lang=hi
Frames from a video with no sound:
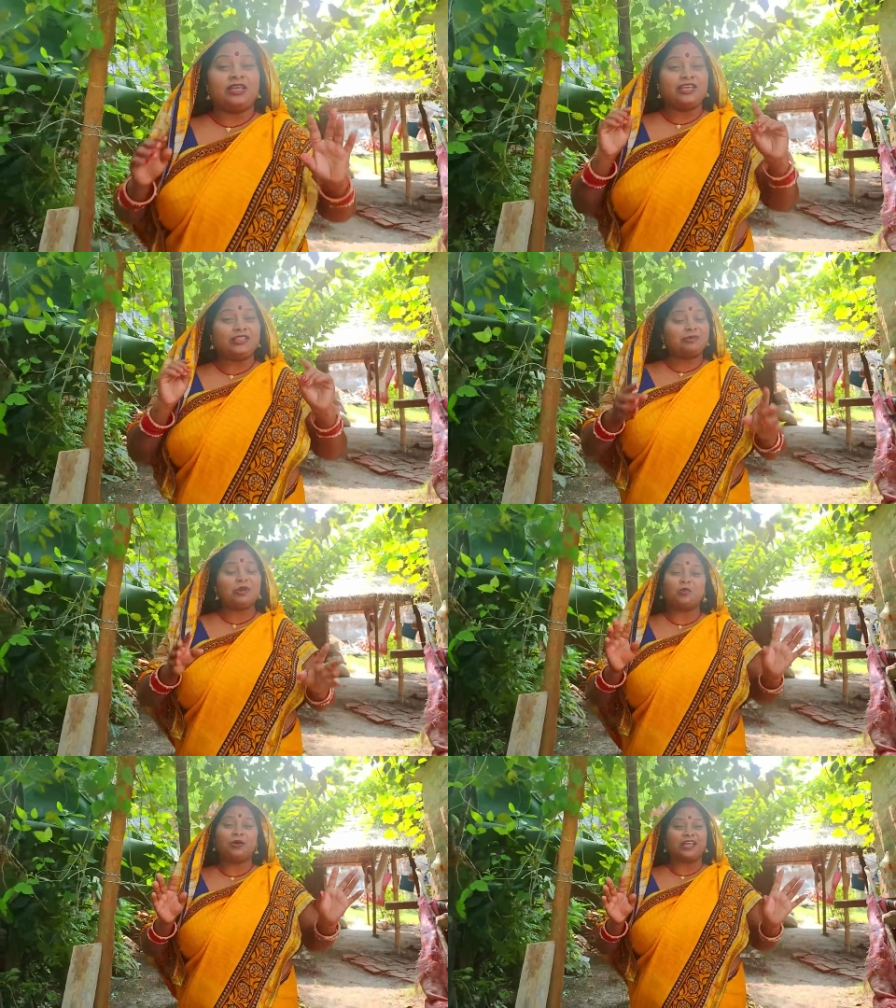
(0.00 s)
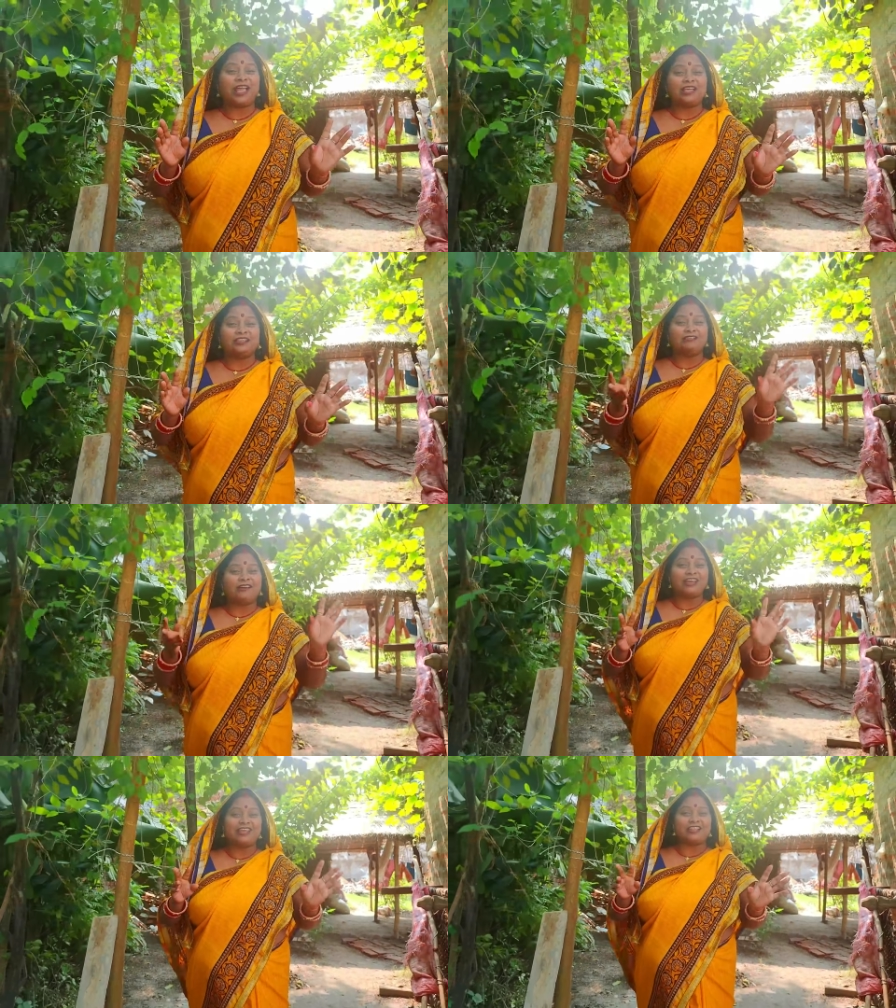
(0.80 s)
ये तो मेरे को पता है कि
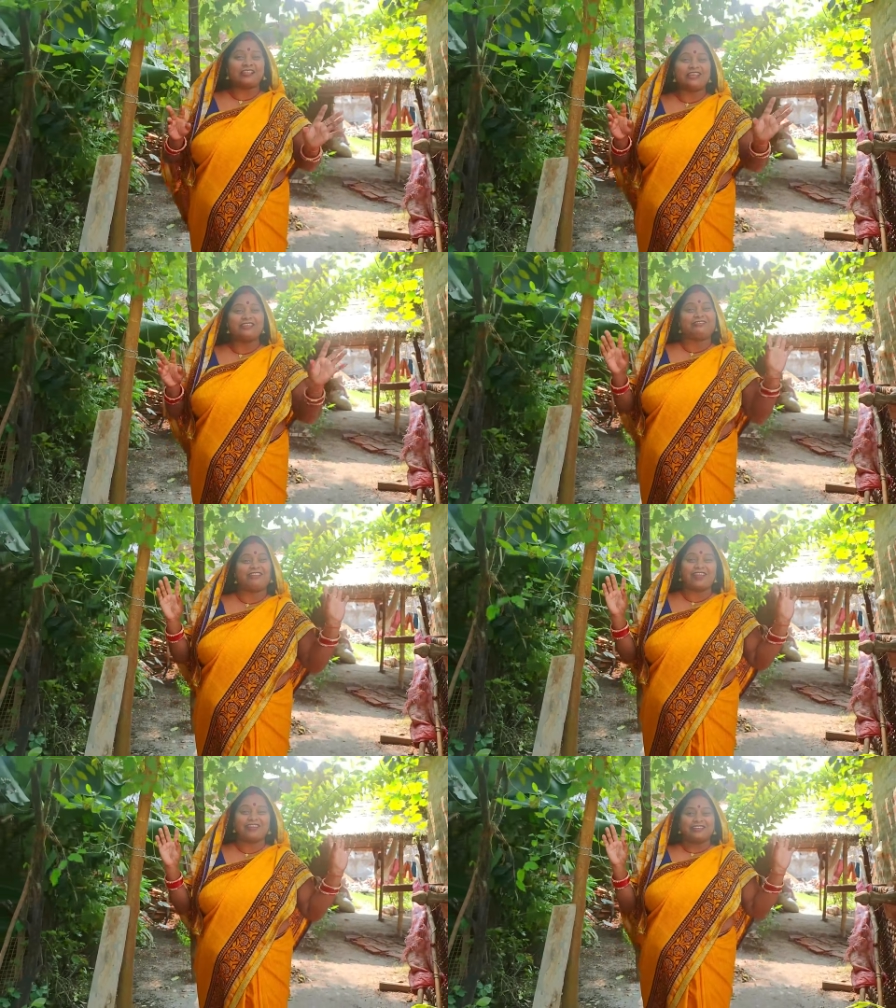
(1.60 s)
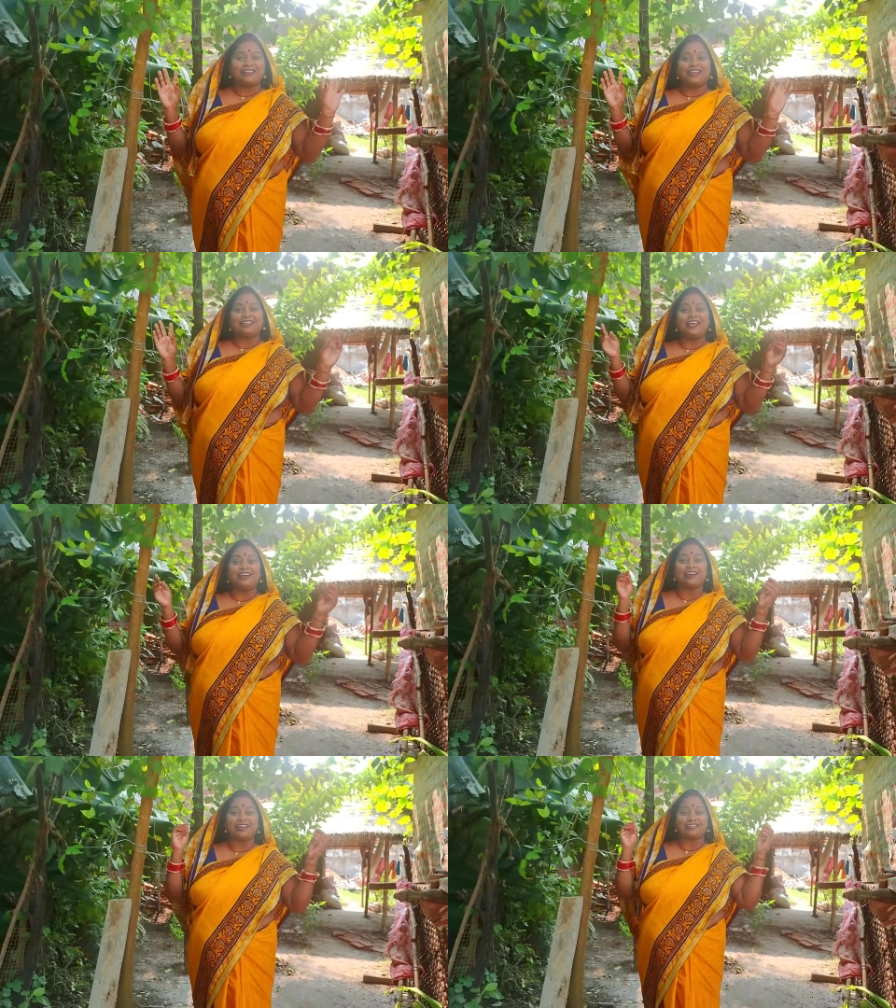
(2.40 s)
दिवाली आते ही दिवाला निकल जाता है
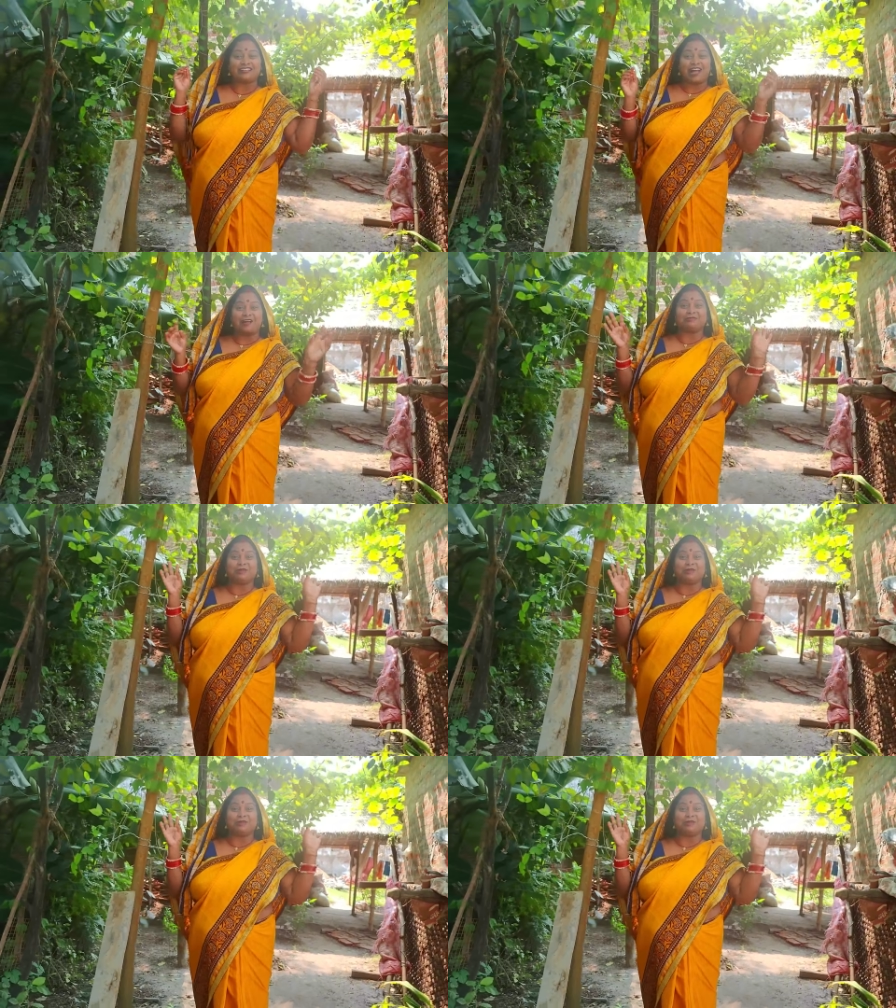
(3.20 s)
घर का साफ